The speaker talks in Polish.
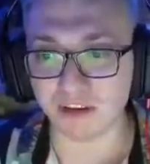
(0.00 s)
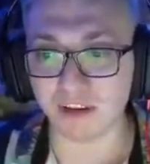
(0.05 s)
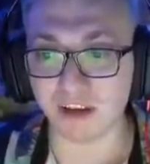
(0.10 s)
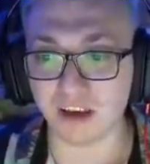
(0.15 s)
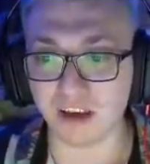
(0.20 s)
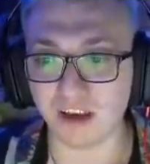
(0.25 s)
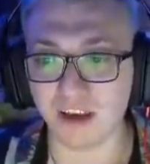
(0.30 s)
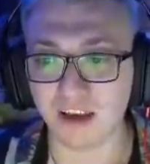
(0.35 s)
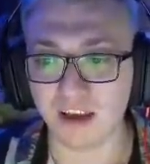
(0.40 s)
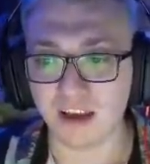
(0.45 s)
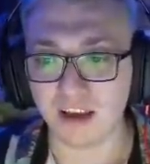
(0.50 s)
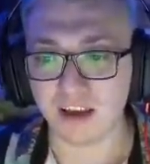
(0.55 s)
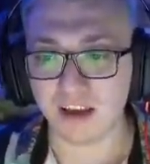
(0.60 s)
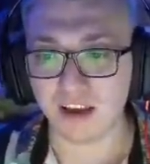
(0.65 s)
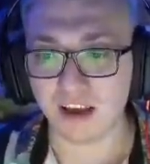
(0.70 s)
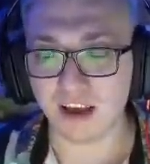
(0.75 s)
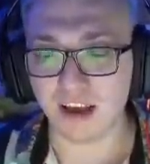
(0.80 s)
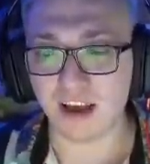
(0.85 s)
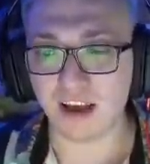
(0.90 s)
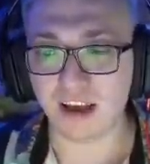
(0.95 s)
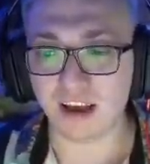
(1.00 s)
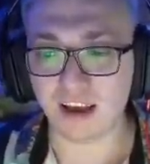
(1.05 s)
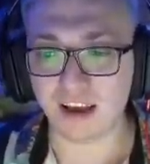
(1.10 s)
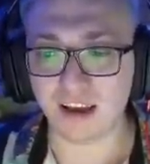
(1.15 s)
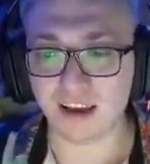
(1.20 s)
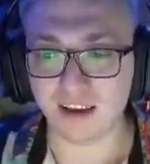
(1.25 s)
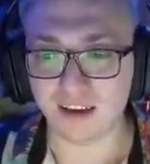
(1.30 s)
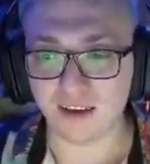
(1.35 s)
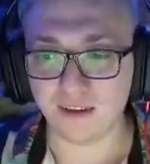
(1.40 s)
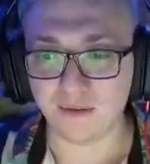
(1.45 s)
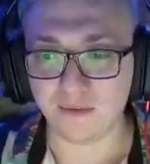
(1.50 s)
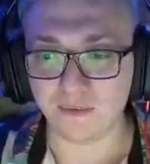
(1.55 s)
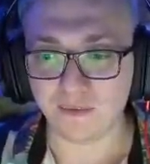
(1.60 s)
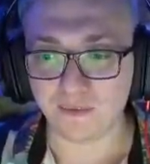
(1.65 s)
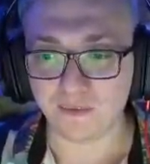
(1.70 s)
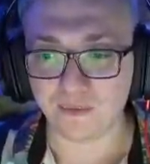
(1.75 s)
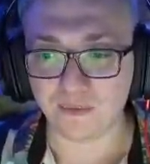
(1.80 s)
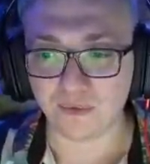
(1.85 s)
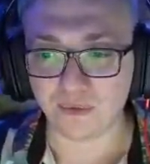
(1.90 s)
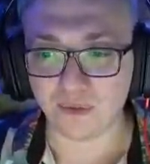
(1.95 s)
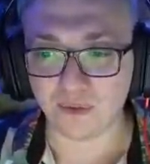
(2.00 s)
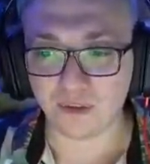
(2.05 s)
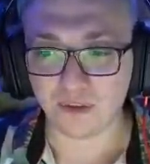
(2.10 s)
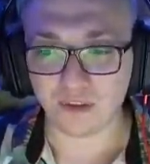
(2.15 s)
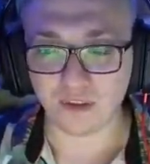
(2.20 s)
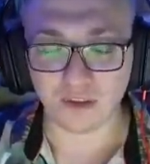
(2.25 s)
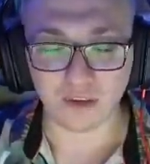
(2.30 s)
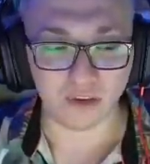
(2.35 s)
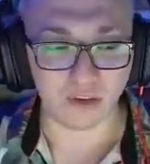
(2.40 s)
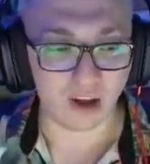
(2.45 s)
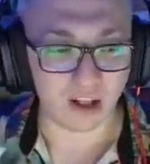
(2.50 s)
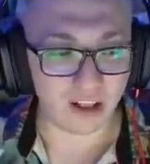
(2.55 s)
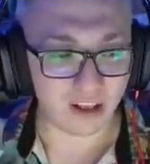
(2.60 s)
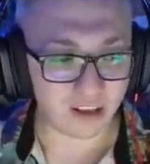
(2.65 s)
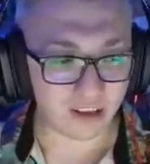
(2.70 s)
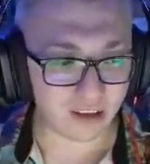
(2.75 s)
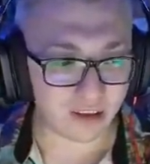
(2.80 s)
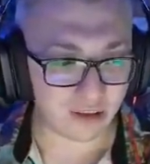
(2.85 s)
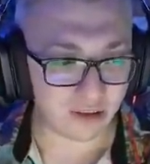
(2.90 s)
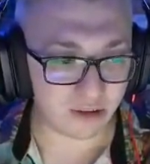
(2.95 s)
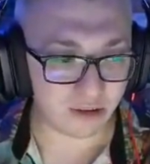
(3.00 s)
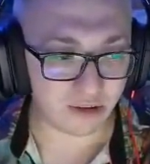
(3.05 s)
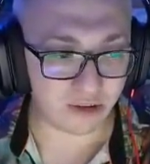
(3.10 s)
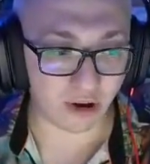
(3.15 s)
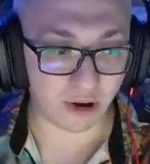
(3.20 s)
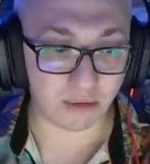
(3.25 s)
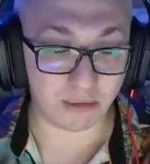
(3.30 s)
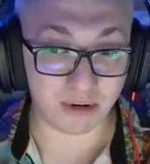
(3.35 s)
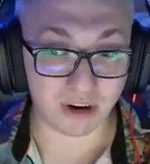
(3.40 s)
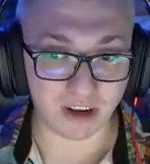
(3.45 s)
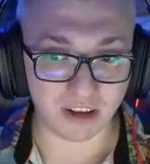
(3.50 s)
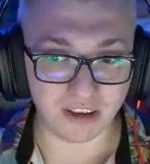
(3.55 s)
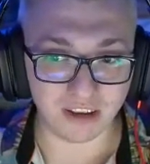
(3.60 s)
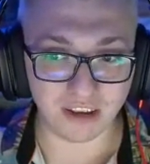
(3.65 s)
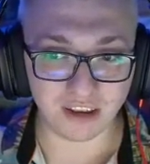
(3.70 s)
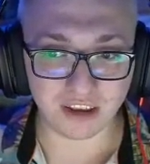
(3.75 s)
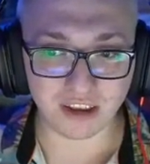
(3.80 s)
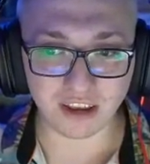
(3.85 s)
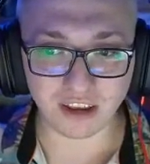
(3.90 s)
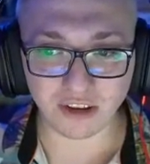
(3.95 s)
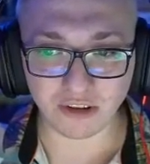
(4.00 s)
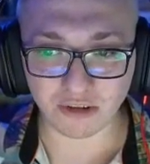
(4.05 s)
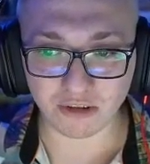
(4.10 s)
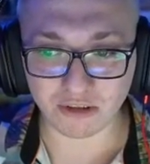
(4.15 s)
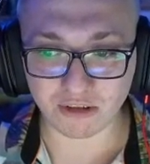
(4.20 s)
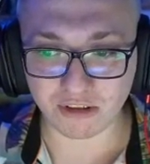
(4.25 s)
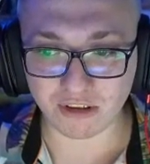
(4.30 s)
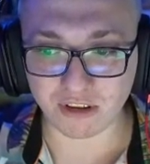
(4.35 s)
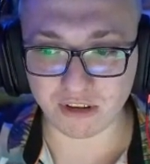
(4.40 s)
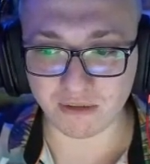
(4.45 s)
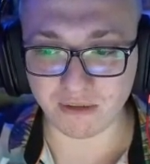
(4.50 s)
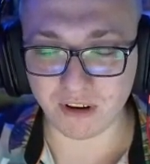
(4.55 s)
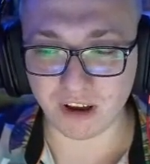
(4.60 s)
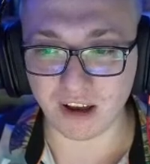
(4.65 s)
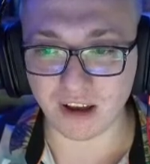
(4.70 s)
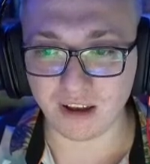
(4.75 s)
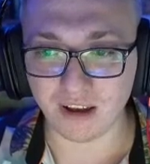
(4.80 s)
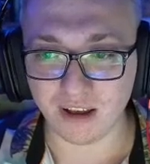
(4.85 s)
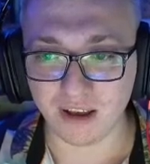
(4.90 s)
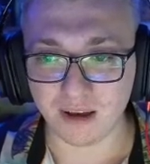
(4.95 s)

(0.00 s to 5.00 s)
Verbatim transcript: nie? E... No ale dobra, nic się nie odzywa.